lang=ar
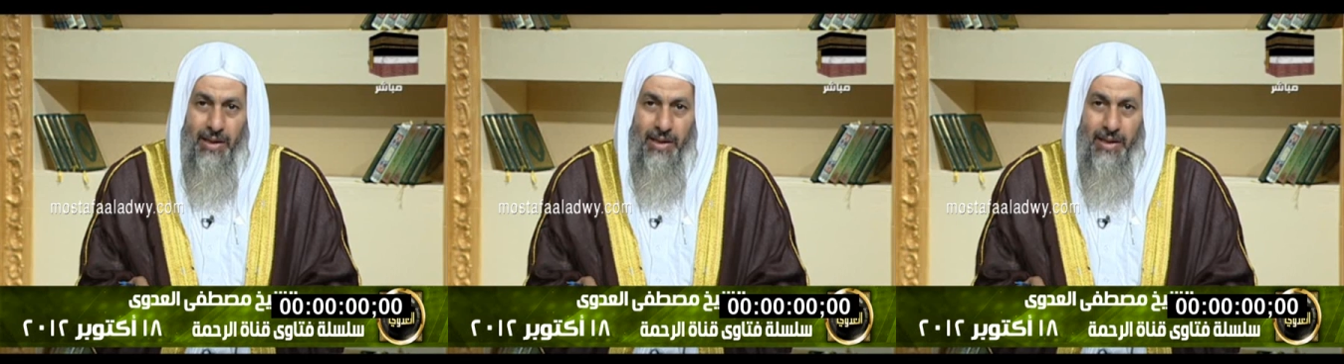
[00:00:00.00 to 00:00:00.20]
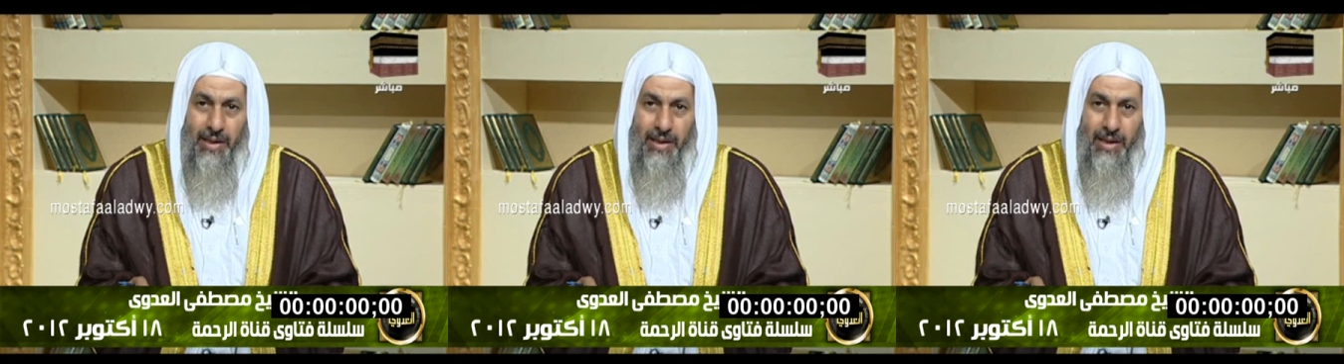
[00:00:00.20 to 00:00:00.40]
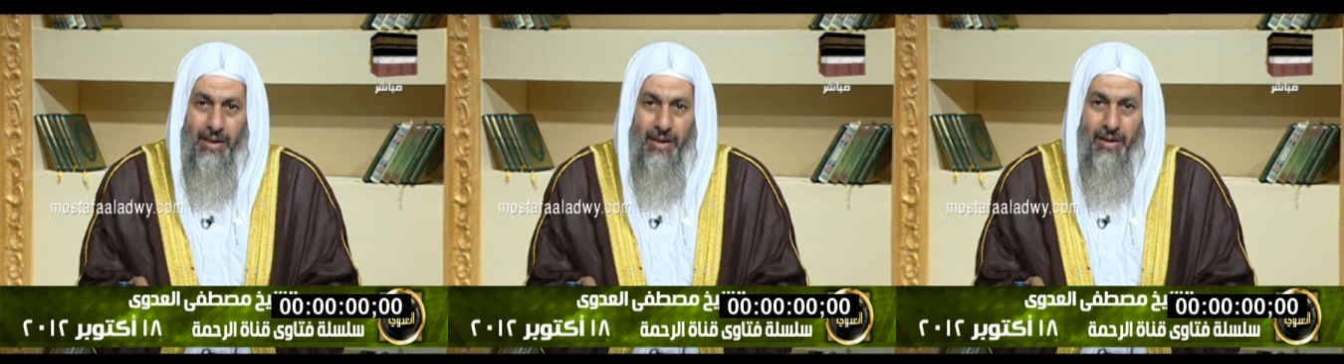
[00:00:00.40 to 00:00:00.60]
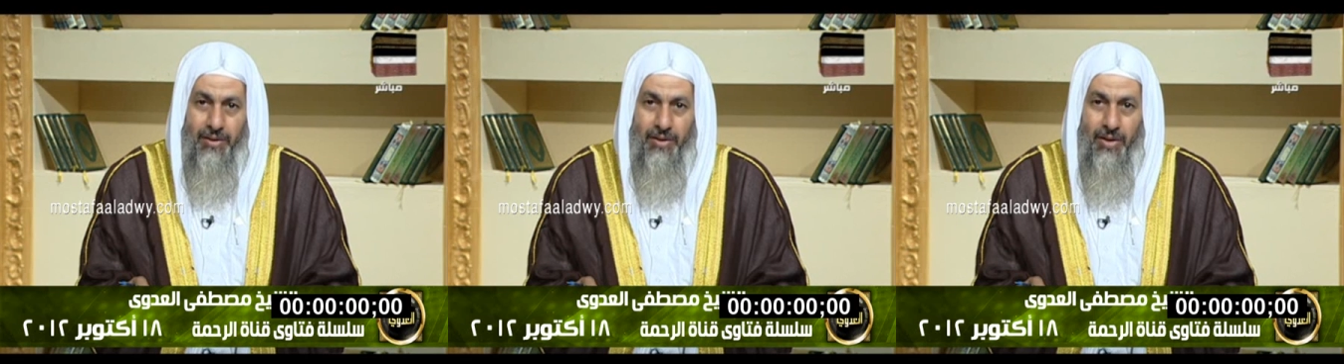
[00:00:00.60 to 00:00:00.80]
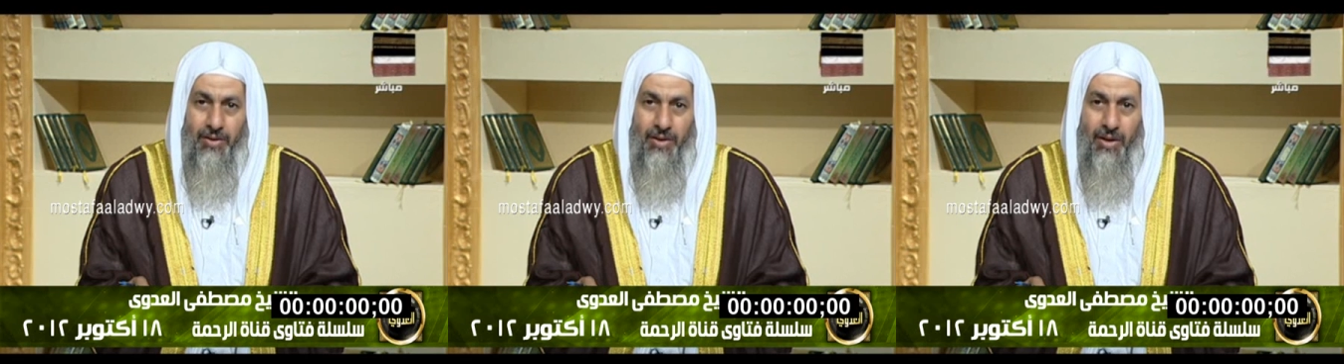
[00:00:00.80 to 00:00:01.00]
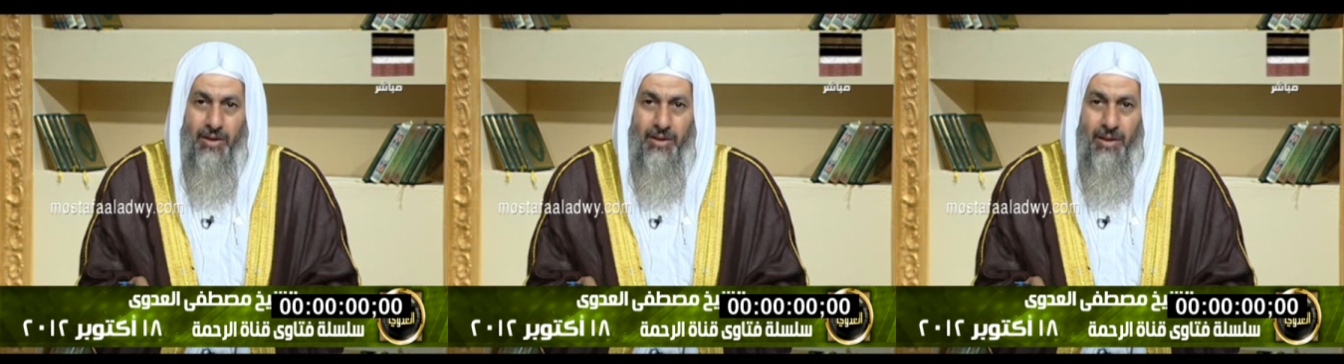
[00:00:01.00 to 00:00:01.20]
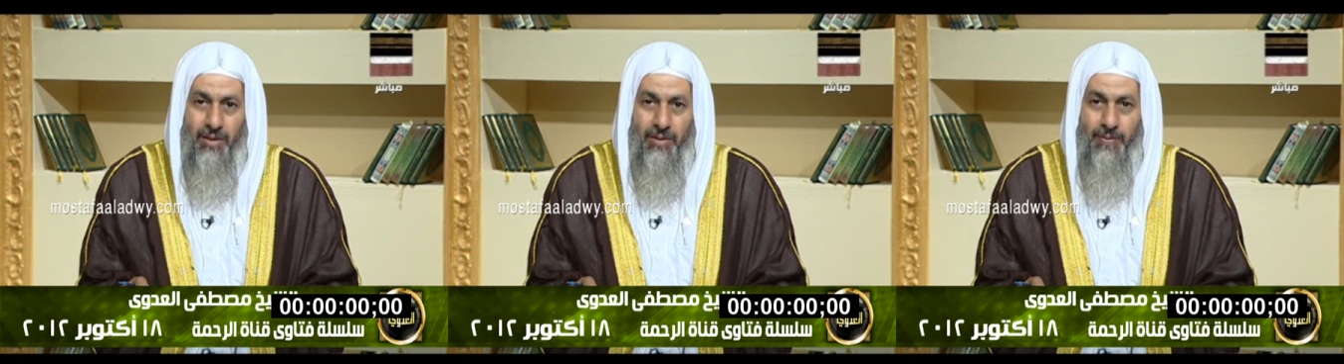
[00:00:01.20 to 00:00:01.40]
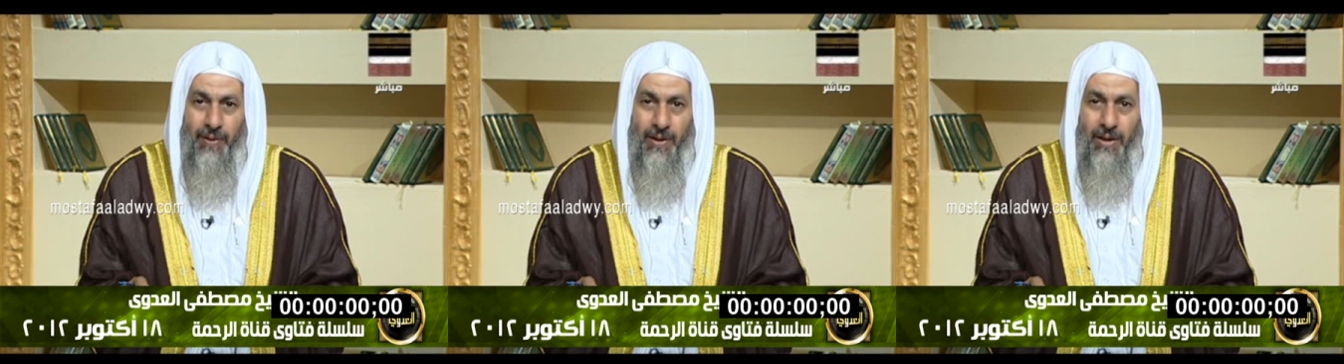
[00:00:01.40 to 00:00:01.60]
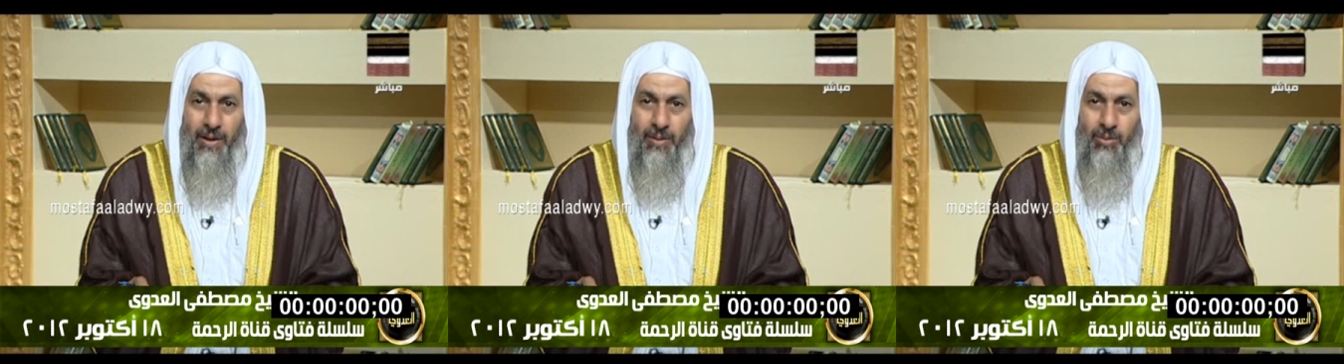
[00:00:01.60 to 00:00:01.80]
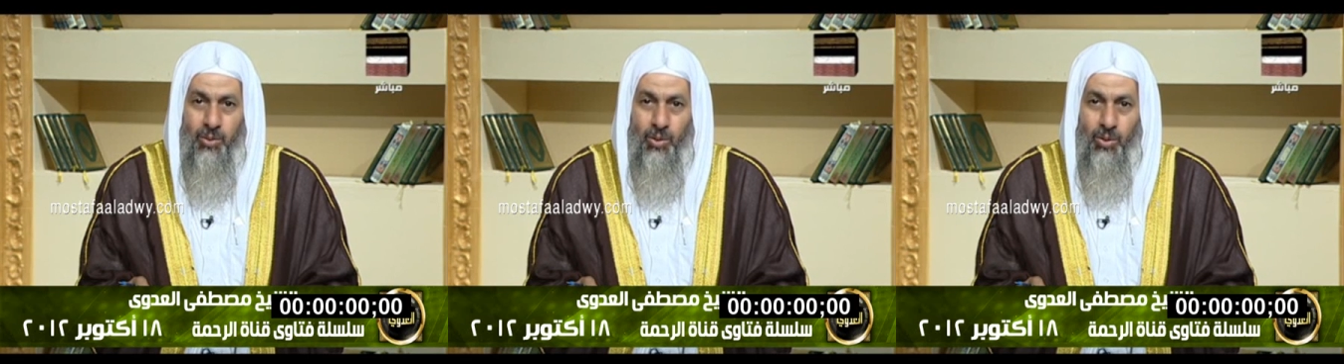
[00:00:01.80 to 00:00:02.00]
لحاء شجرة
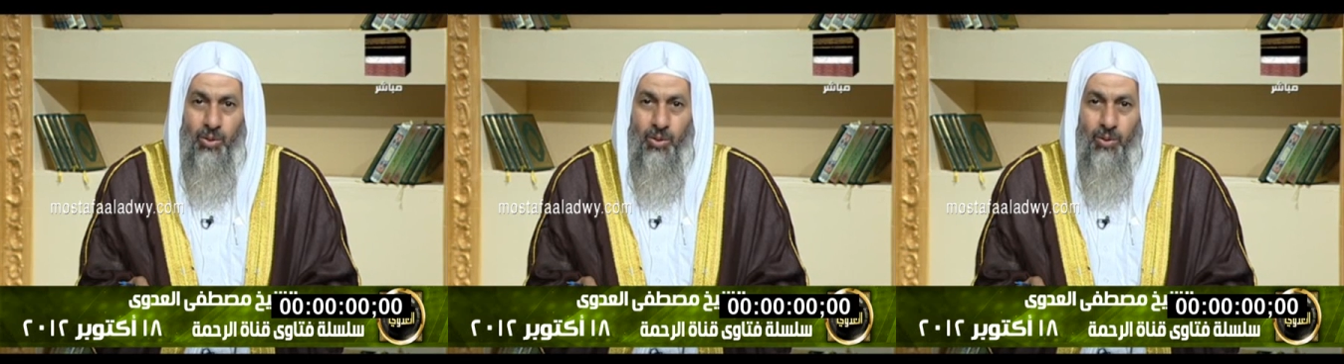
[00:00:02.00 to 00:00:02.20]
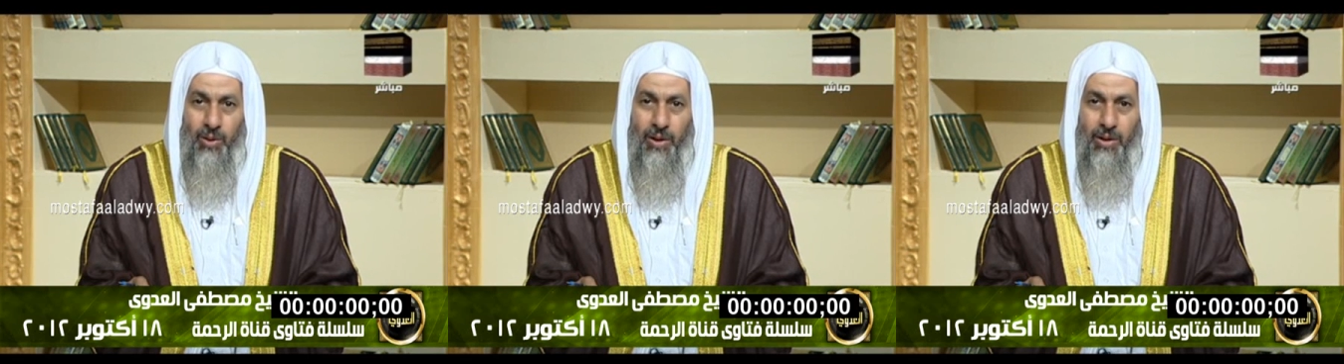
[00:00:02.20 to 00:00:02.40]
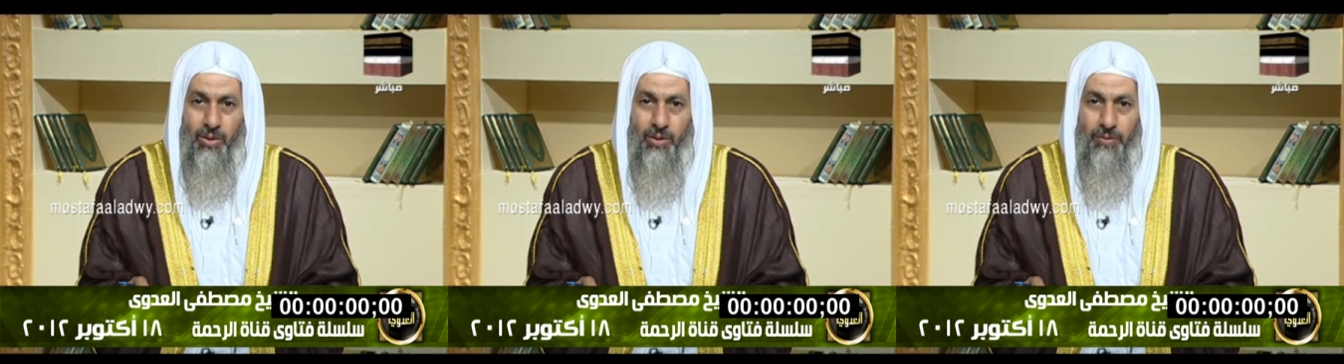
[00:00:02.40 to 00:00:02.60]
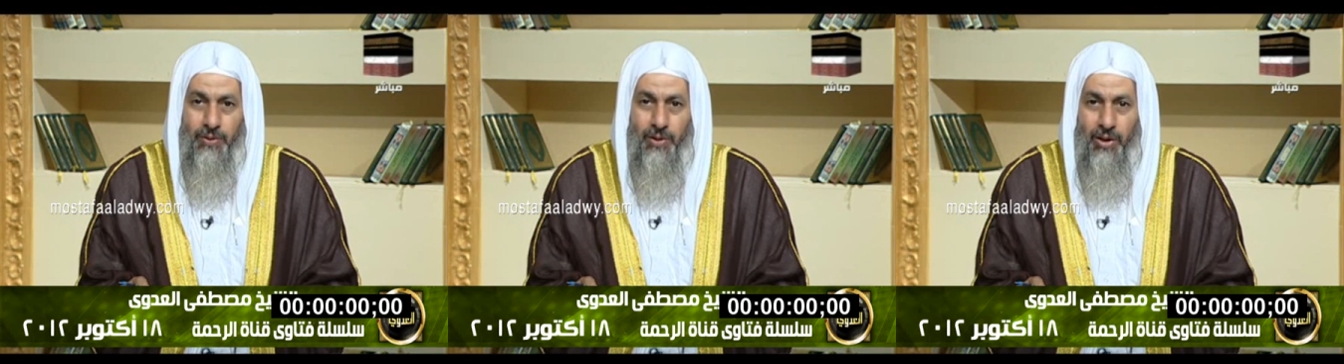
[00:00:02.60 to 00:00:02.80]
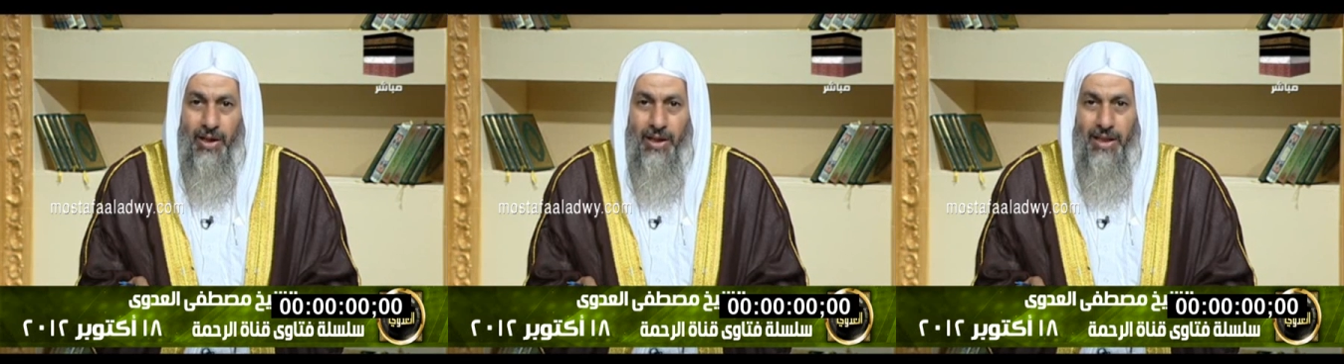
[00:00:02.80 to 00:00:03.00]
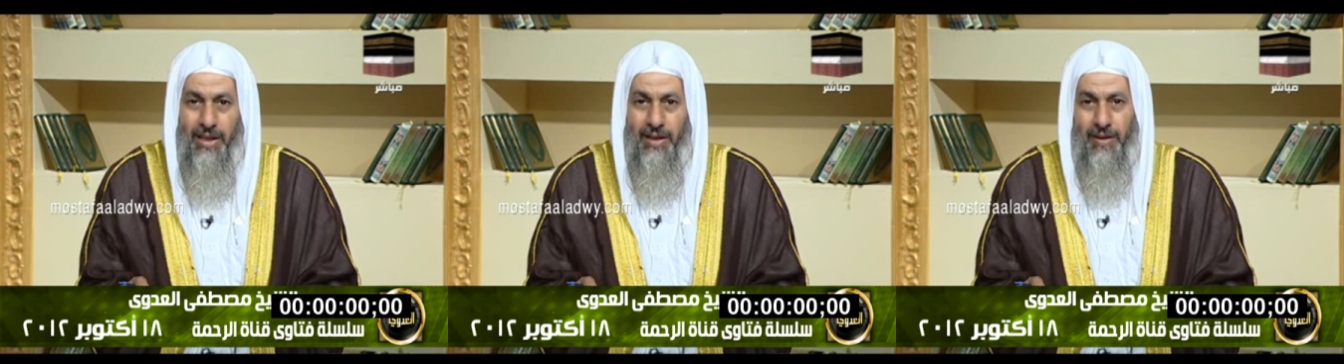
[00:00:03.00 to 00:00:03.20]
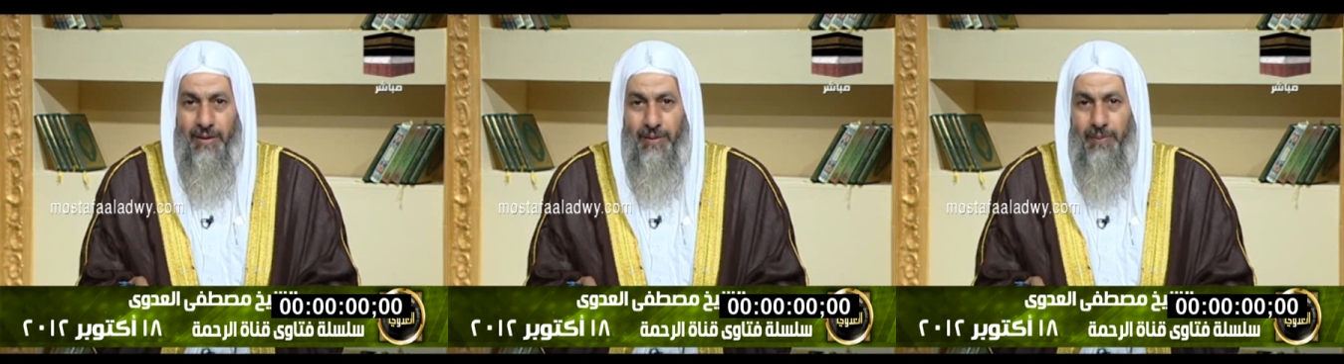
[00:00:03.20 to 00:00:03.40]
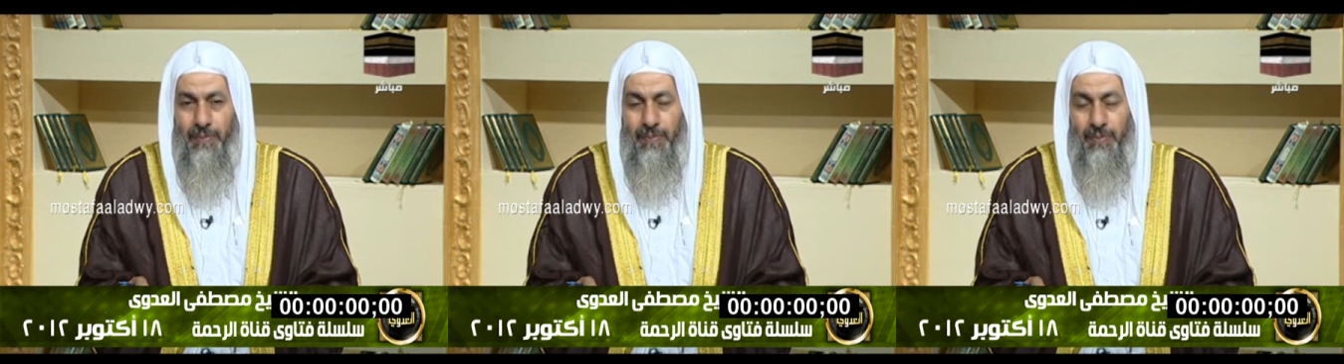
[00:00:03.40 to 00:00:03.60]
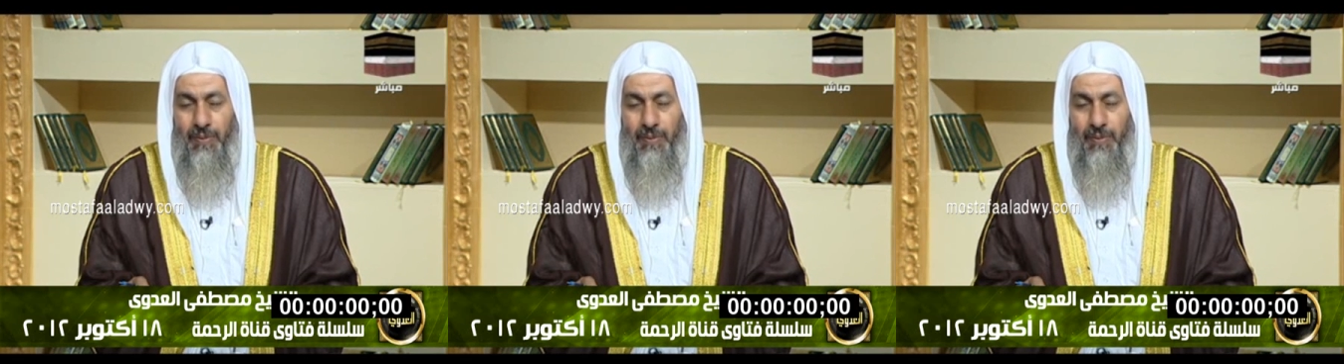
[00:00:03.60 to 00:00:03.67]
فليمضغه هو ليفطر عليه